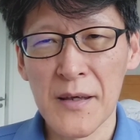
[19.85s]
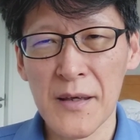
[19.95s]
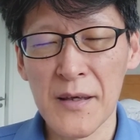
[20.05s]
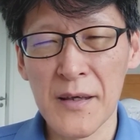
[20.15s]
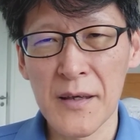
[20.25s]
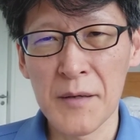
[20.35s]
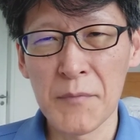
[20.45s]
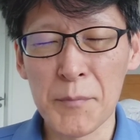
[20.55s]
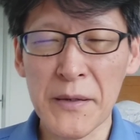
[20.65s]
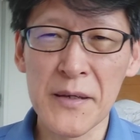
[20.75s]
え
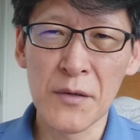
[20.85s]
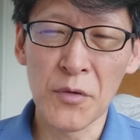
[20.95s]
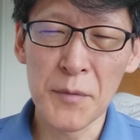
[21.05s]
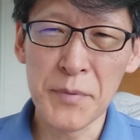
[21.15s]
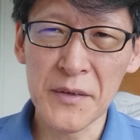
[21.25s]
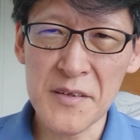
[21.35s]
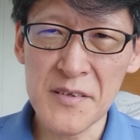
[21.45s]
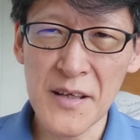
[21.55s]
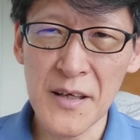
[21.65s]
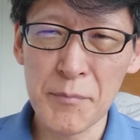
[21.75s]
まあ、北京オリンピックで
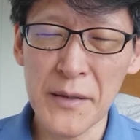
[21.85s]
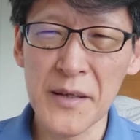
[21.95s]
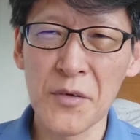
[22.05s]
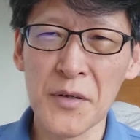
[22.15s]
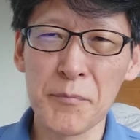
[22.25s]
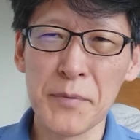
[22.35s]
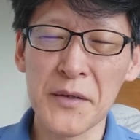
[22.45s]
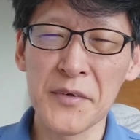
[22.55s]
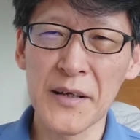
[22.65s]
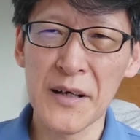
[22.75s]
すね、北京
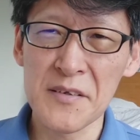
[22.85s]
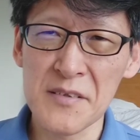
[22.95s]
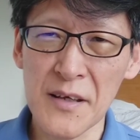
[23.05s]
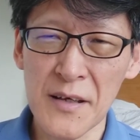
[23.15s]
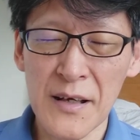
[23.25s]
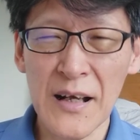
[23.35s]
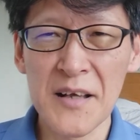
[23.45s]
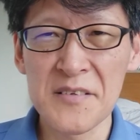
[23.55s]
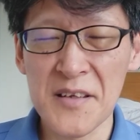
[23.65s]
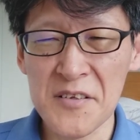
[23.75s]
オリンピックに関して、
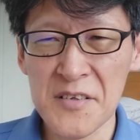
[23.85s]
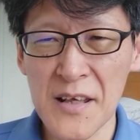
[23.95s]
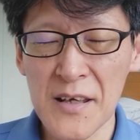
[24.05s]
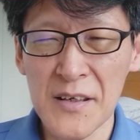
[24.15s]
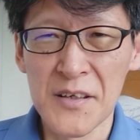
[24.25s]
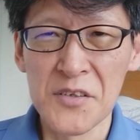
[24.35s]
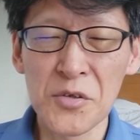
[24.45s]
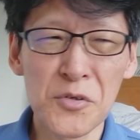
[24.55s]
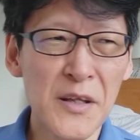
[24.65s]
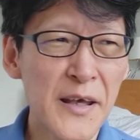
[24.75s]
関してですね、
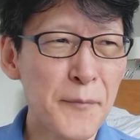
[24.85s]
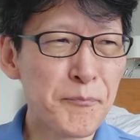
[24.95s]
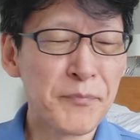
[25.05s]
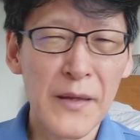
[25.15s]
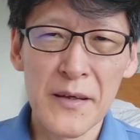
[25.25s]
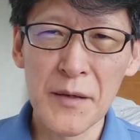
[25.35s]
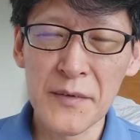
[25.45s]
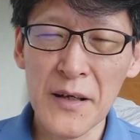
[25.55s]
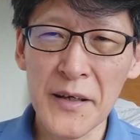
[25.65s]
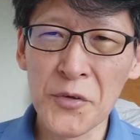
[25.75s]
ちょっとね、いや、
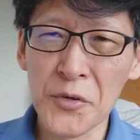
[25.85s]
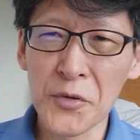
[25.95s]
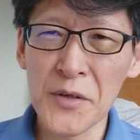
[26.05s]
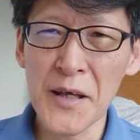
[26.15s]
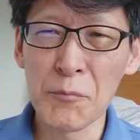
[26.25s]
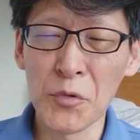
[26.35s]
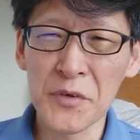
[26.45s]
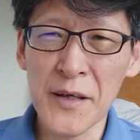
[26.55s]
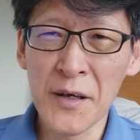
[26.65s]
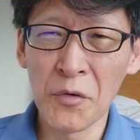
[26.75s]
なんかいろいろね、
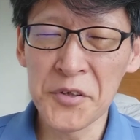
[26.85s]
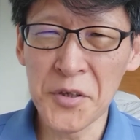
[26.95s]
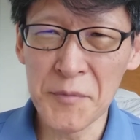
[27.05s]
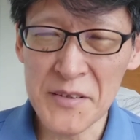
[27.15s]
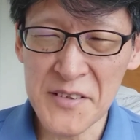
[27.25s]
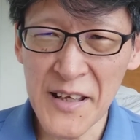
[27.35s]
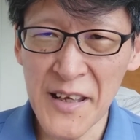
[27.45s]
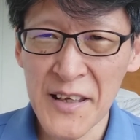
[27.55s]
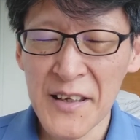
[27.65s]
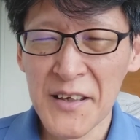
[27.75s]
問題が起きておりますね。